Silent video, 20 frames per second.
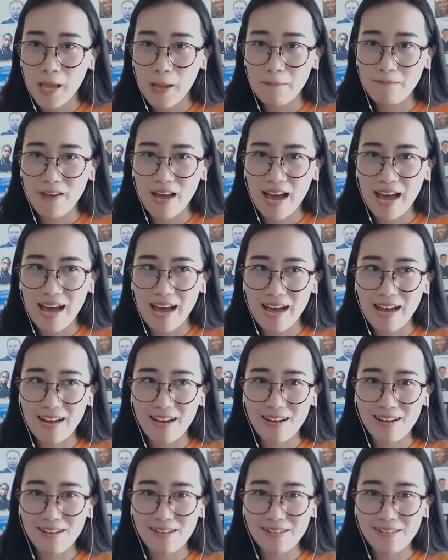
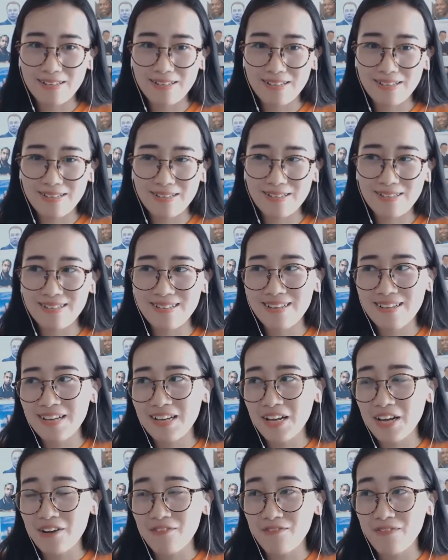Và
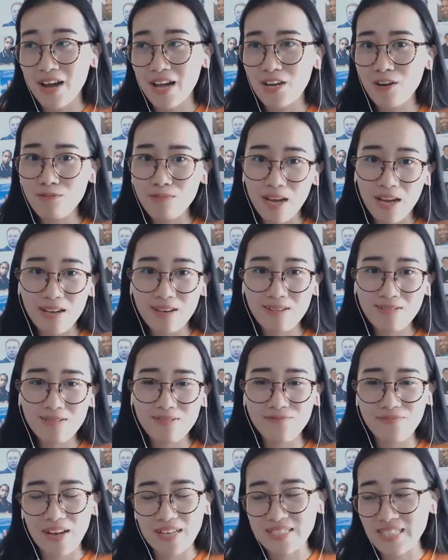và lúc đấy
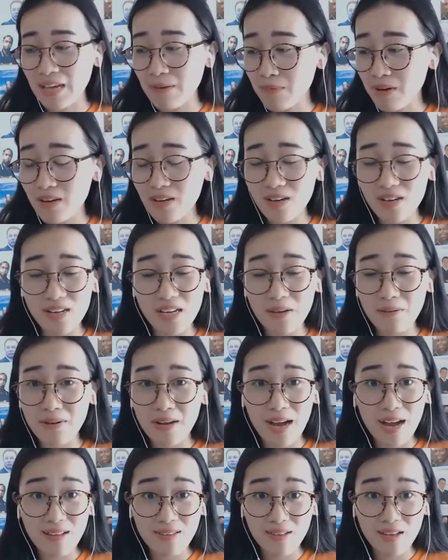và xem các clip
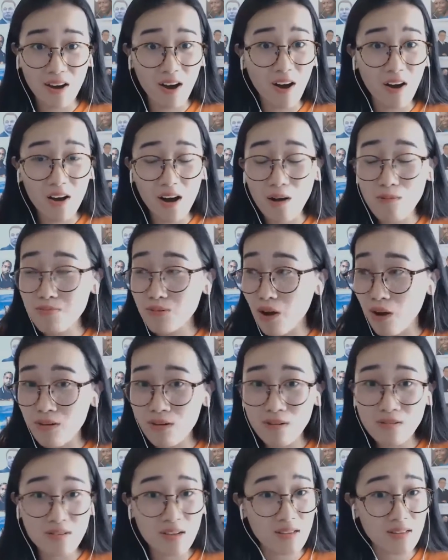khác thì họ không có
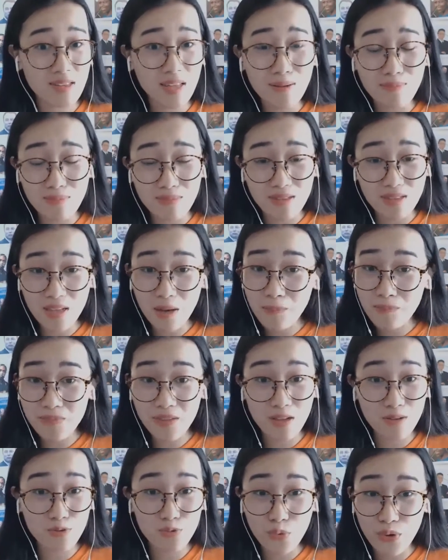hướng dẫn tận tâm,
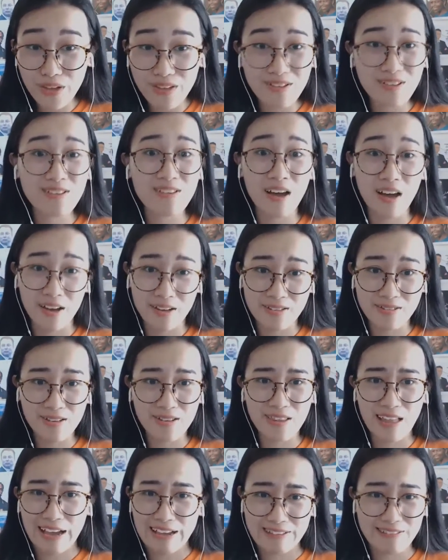tận tụy như thầy,
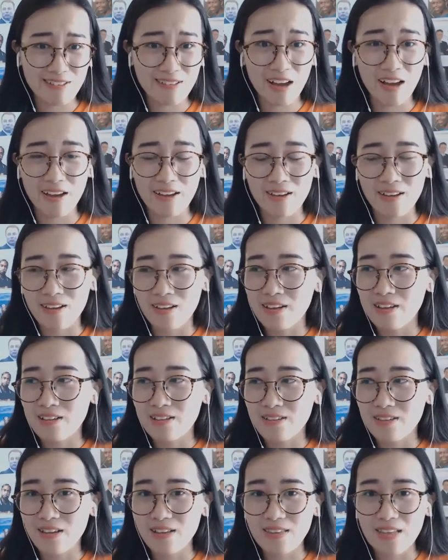chân thành như thầy.
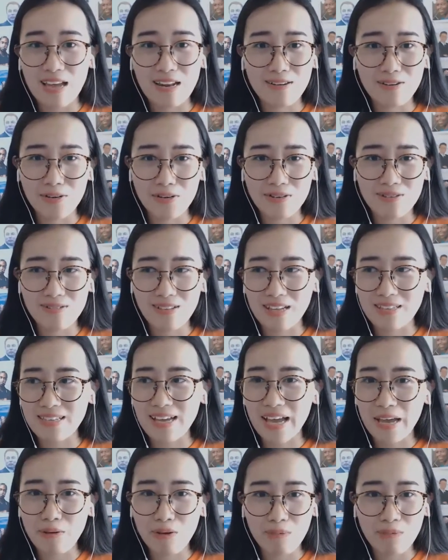Thành ra, thành ra
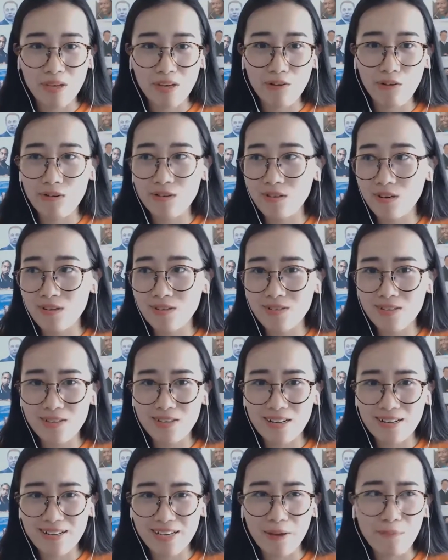em cảm thấy con đường
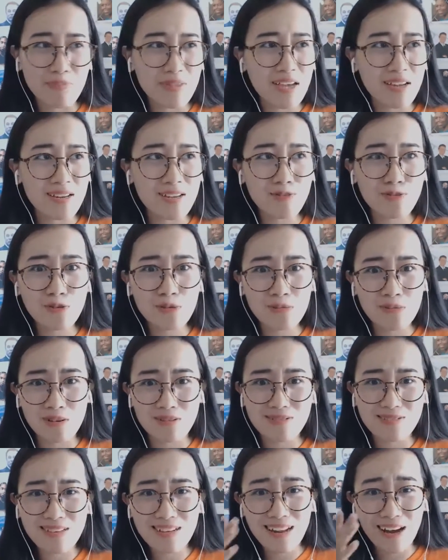kiếm tiền YouTube nó
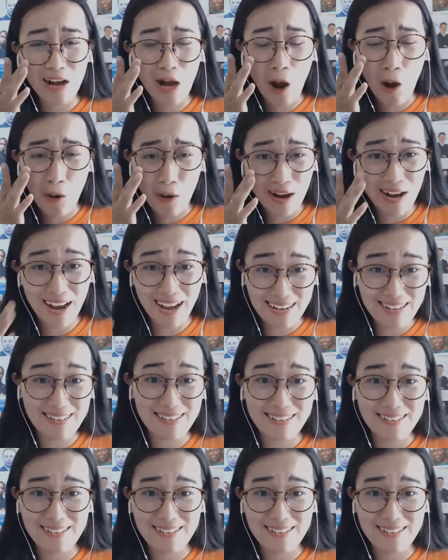rất là khó khăn,